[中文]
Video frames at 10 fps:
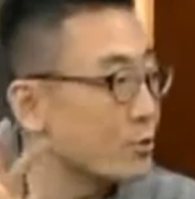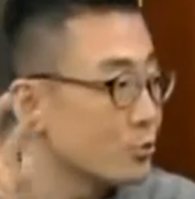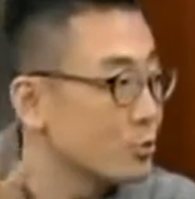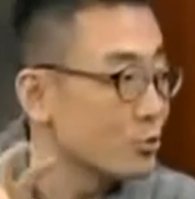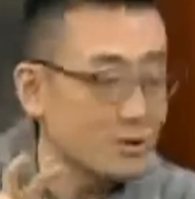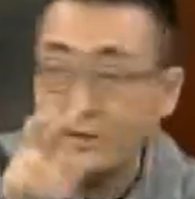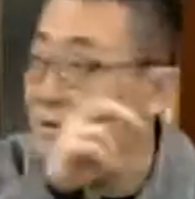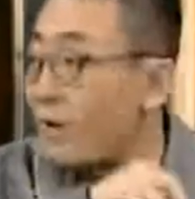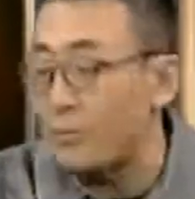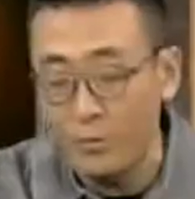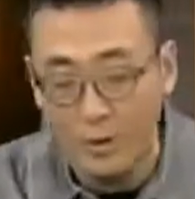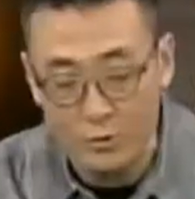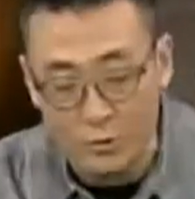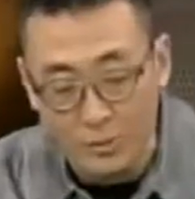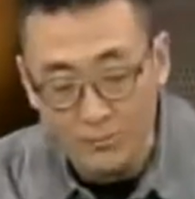布了数据，这次发布了
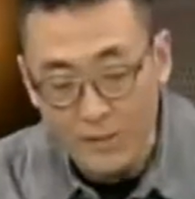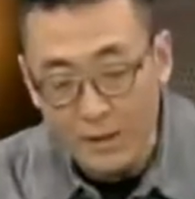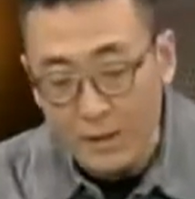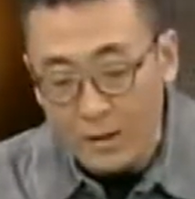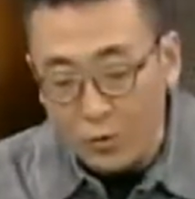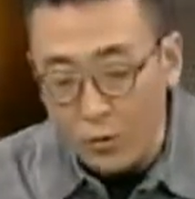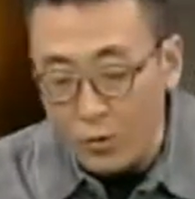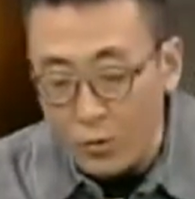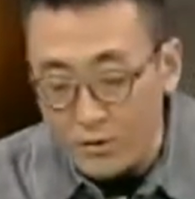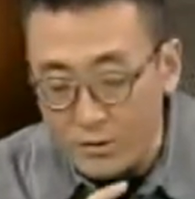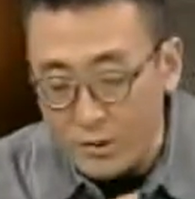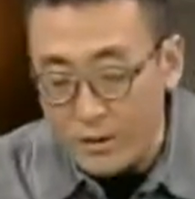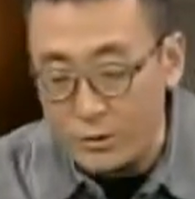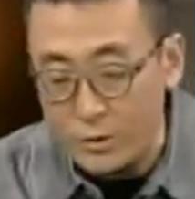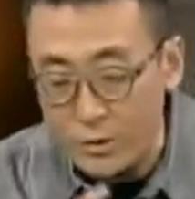说我国自
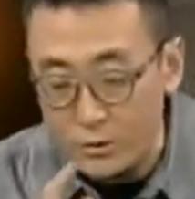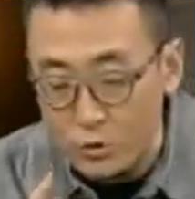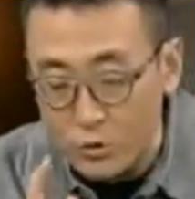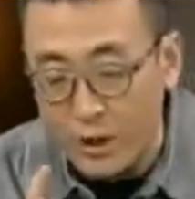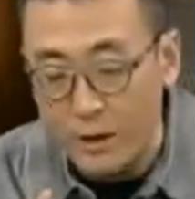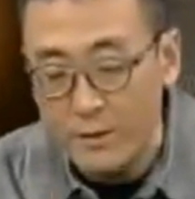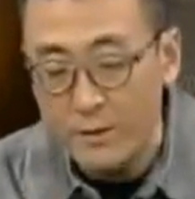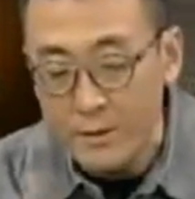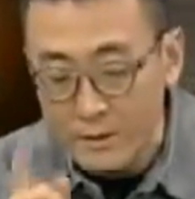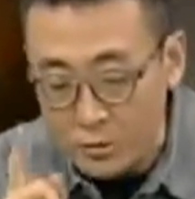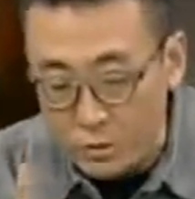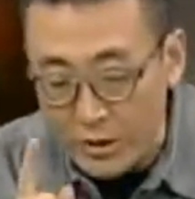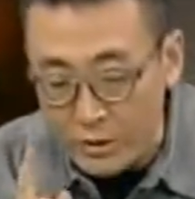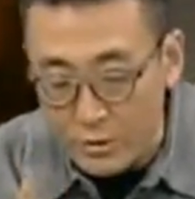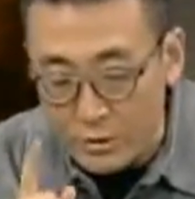来水出厂
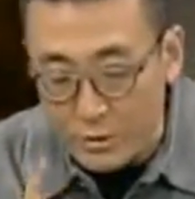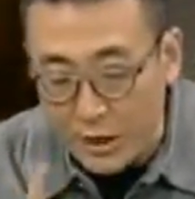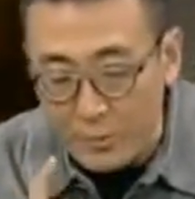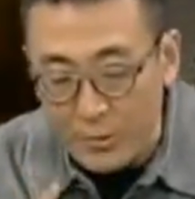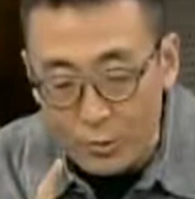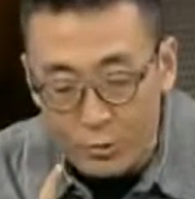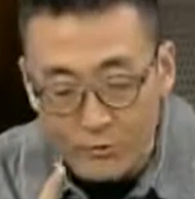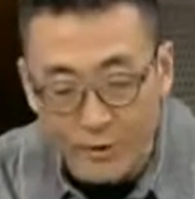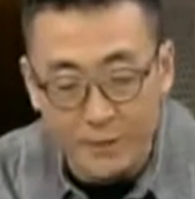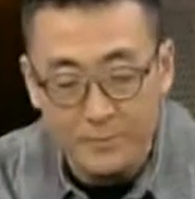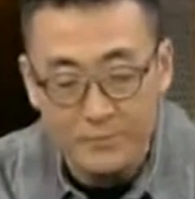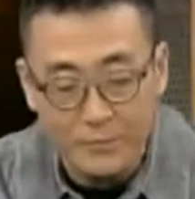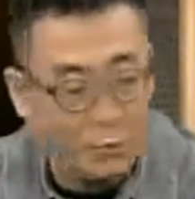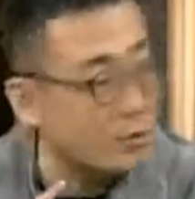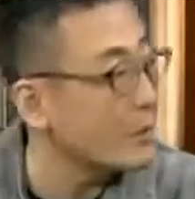水质达标率为
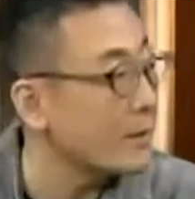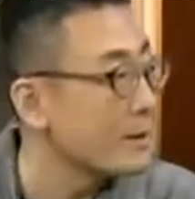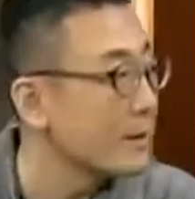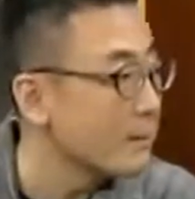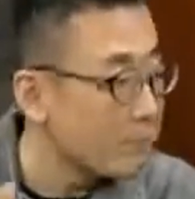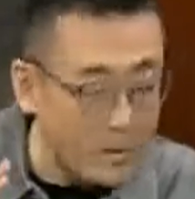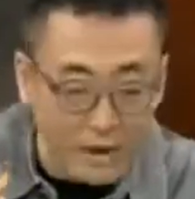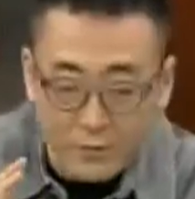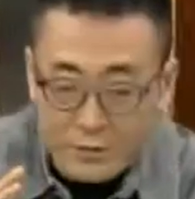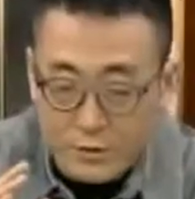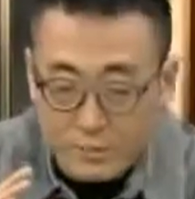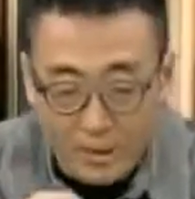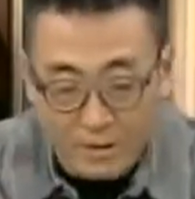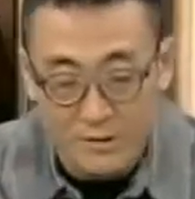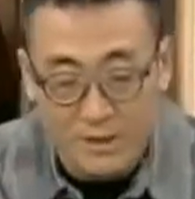多少呢？百分之
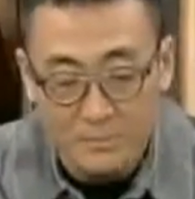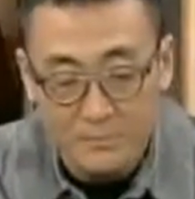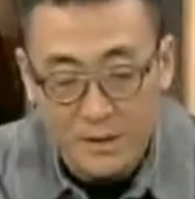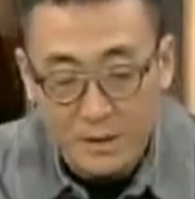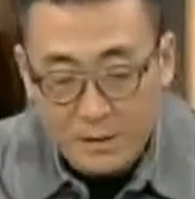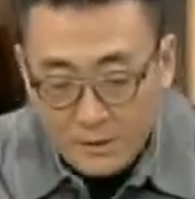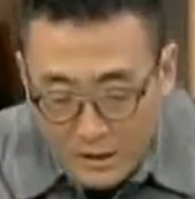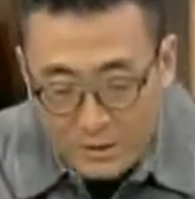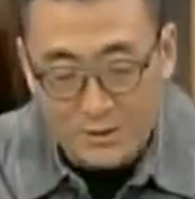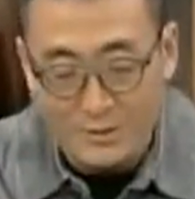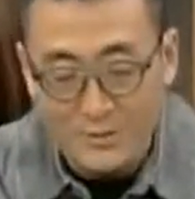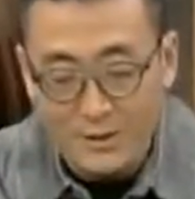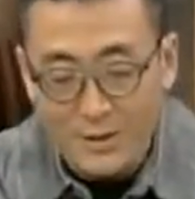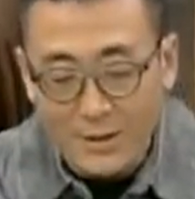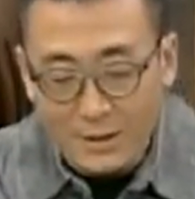八十三，但是。
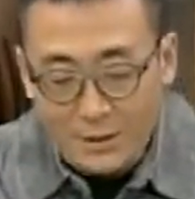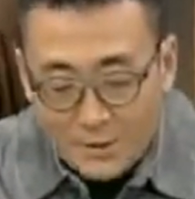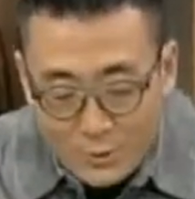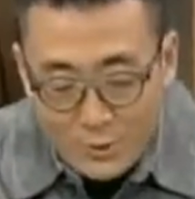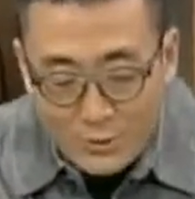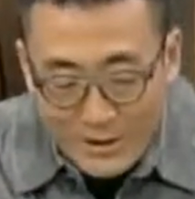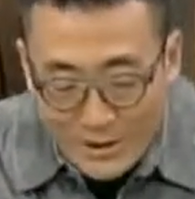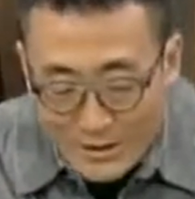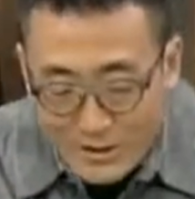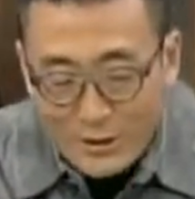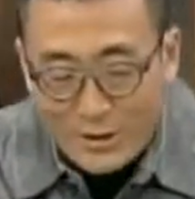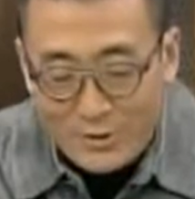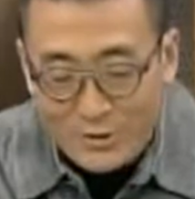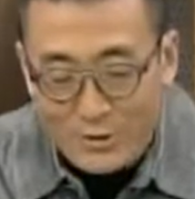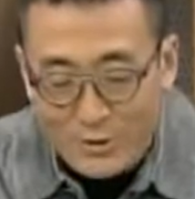至于哪些
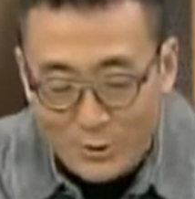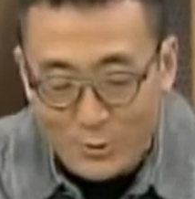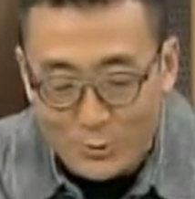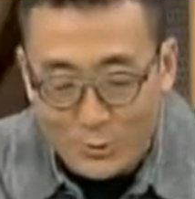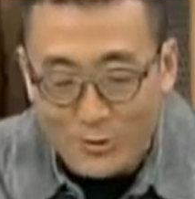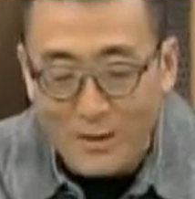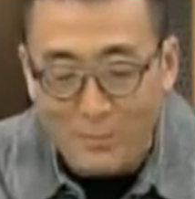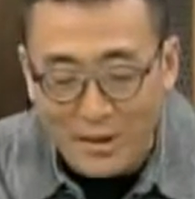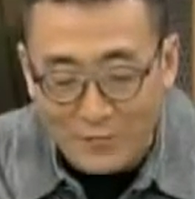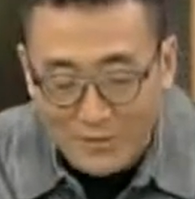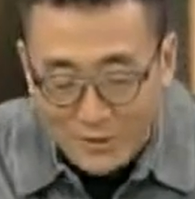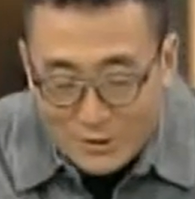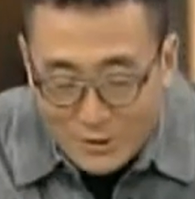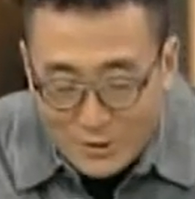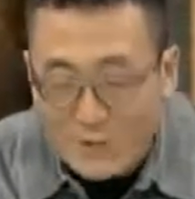城市是属于那百分
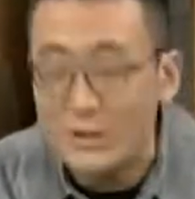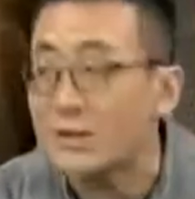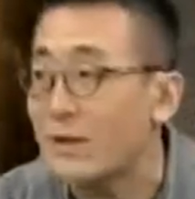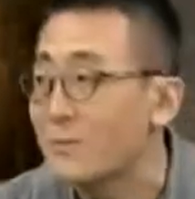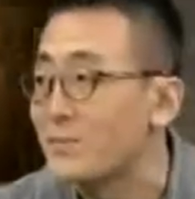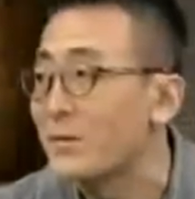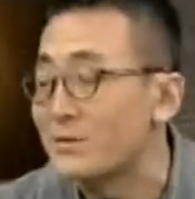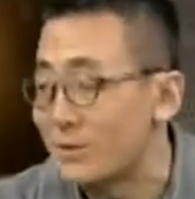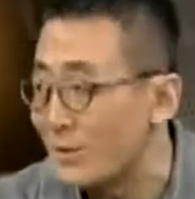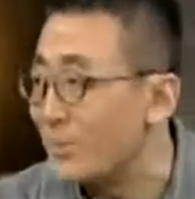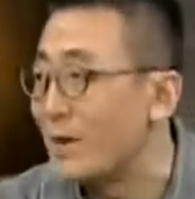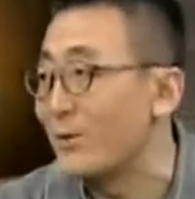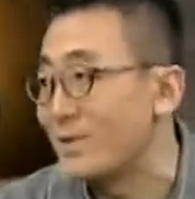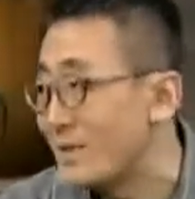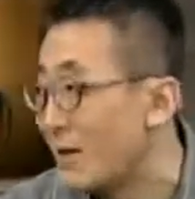之十七呢，则没
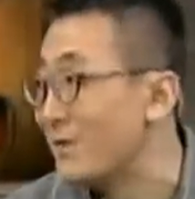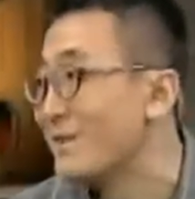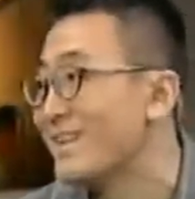有了下